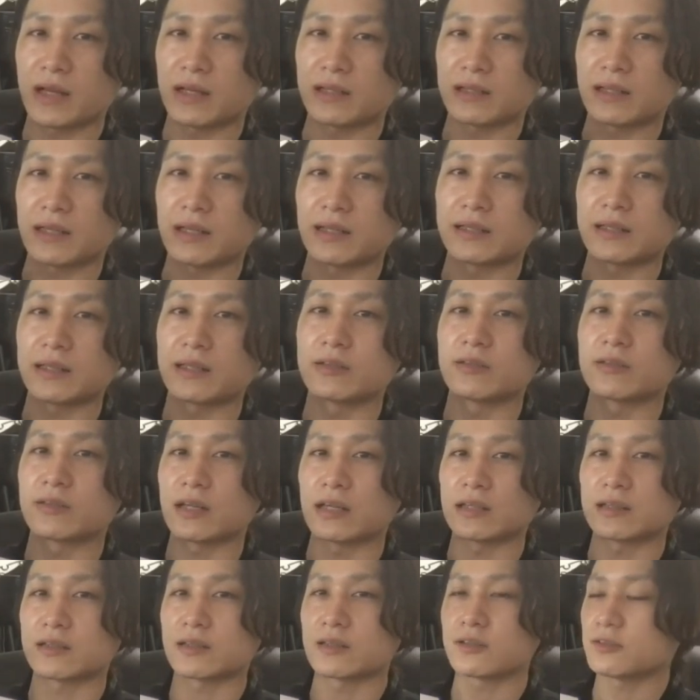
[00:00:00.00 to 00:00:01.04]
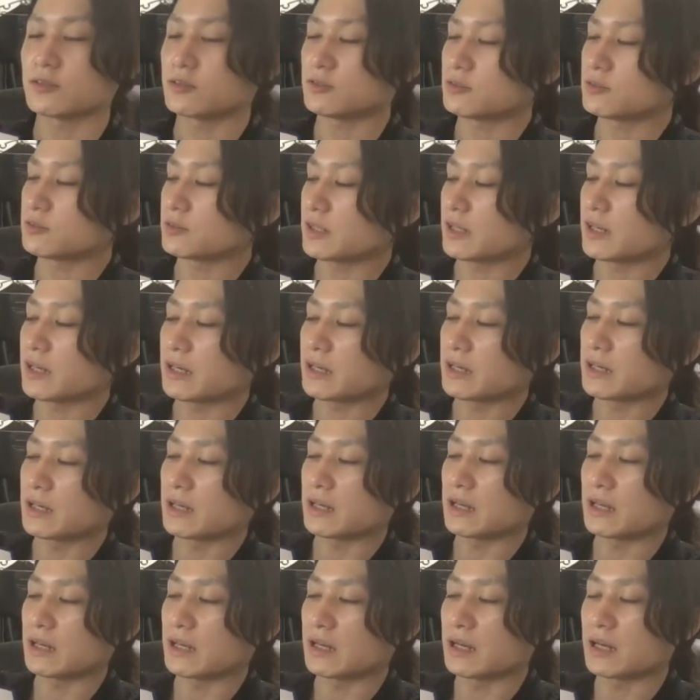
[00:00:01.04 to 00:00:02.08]
与えているかっていう、
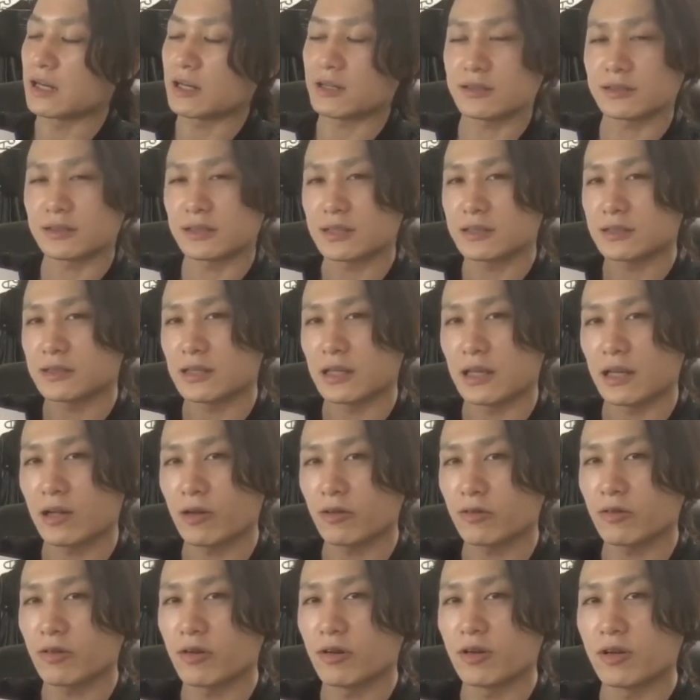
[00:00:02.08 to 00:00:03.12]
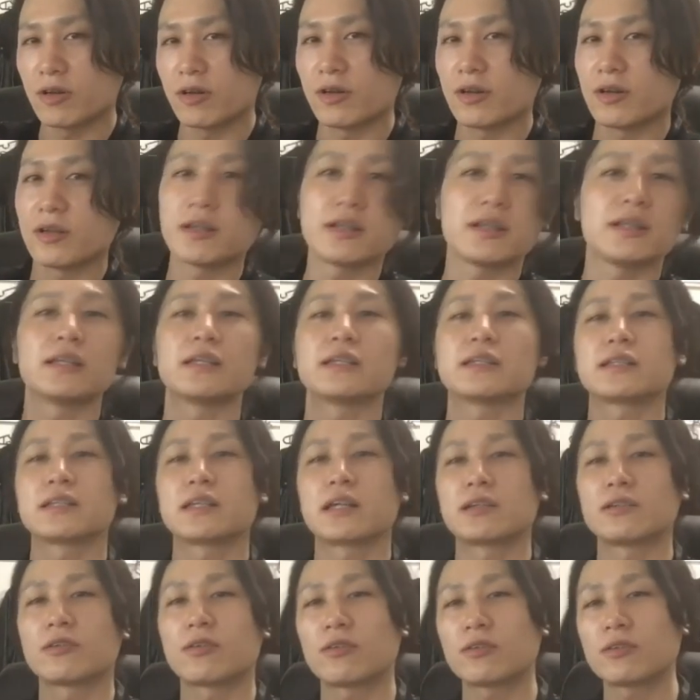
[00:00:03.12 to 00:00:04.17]
えー、アクセス制御の
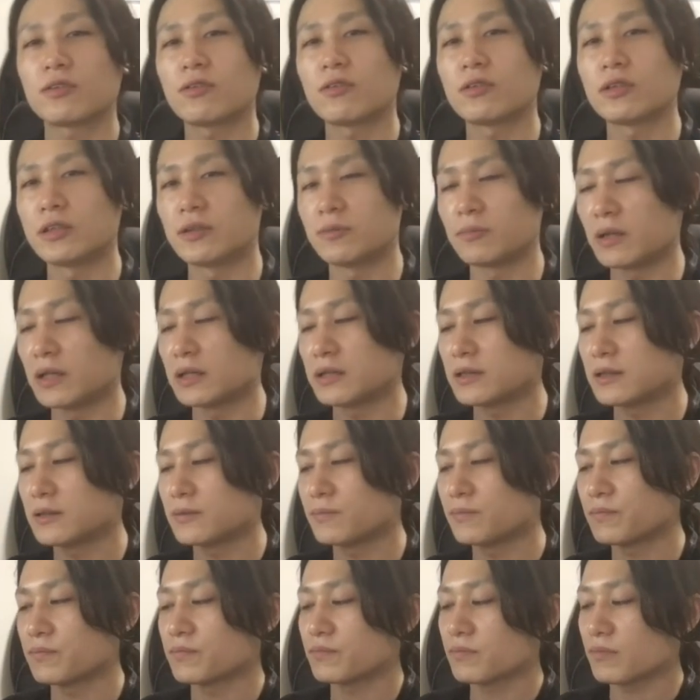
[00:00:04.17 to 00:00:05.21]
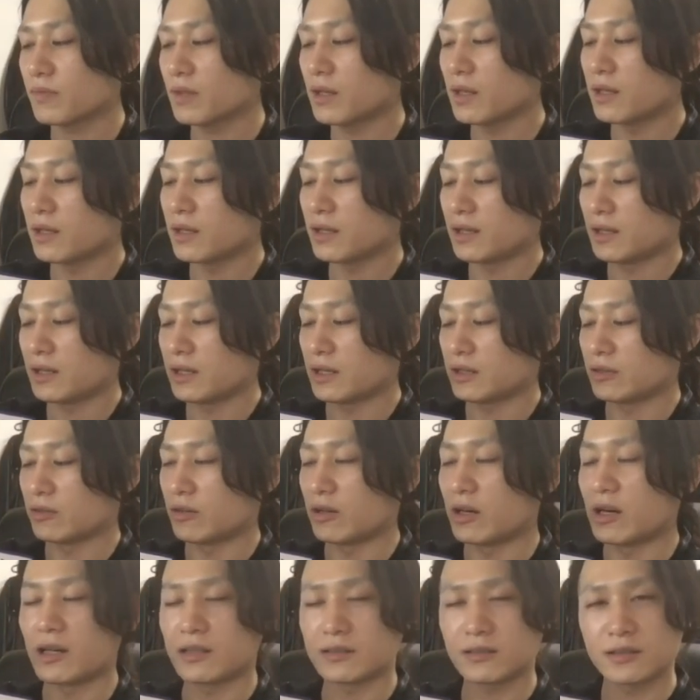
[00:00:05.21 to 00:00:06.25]
一覧のことを言います。で、えっ
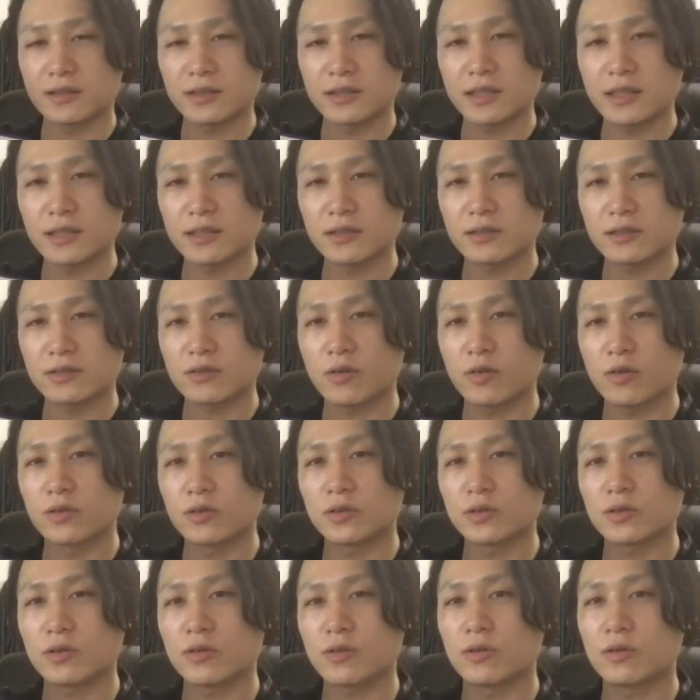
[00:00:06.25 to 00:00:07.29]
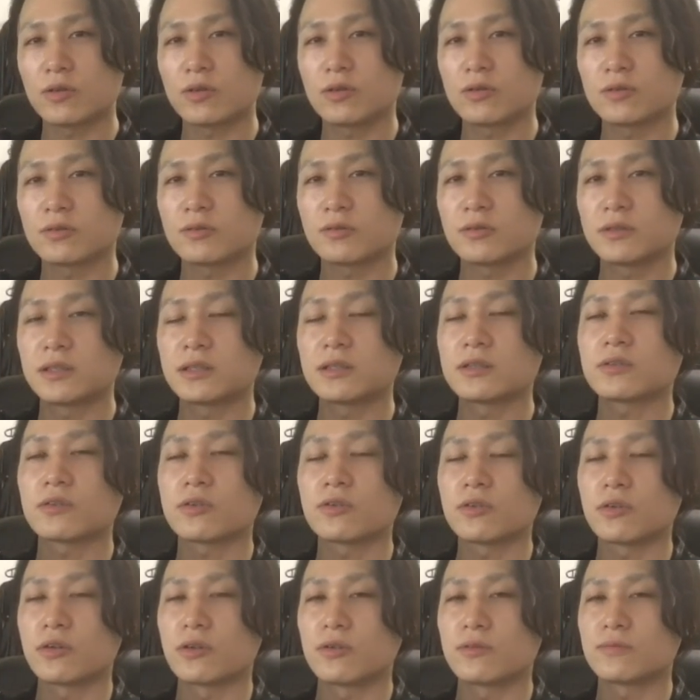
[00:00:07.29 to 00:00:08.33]
と、
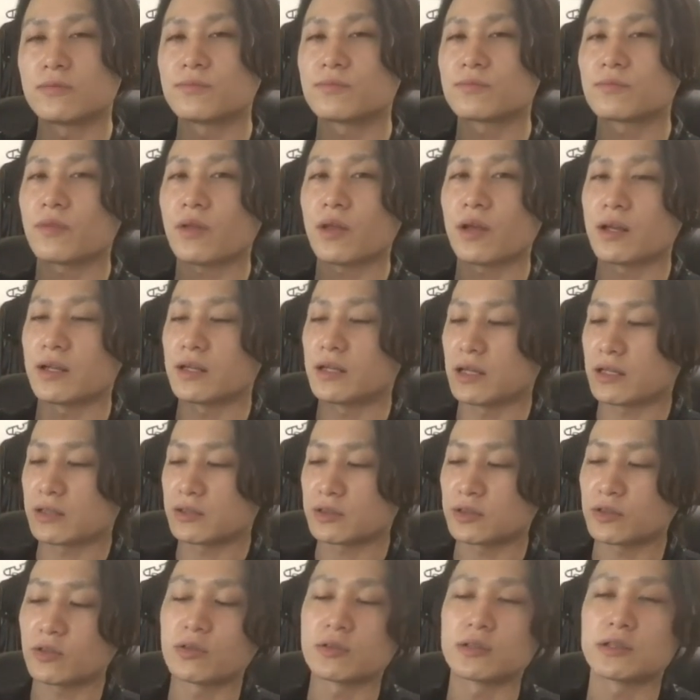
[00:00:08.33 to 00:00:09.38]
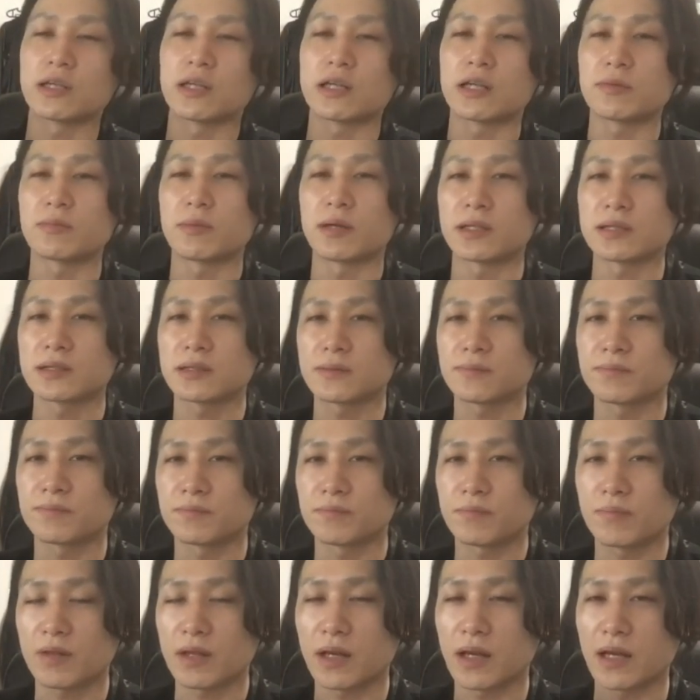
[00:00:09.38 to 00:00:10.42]
アクセスコントロールリストの略称になります。
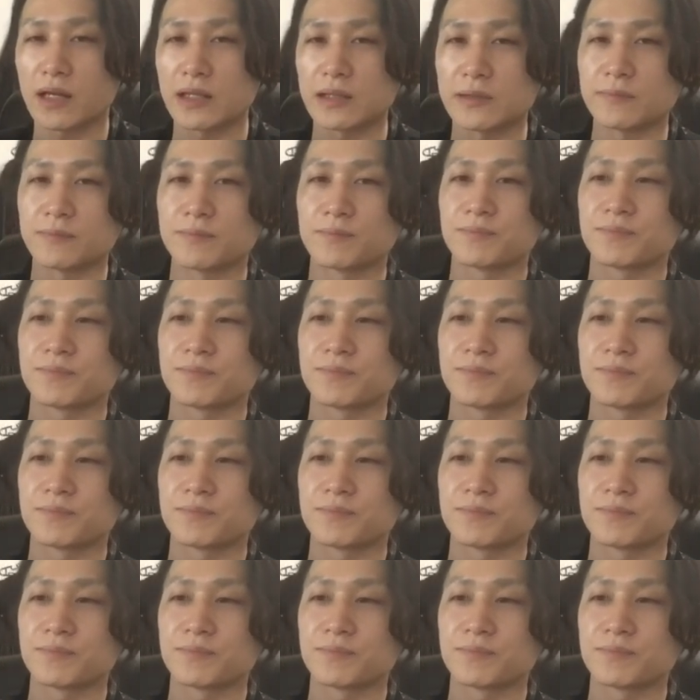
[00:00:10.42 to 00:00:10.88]
はい、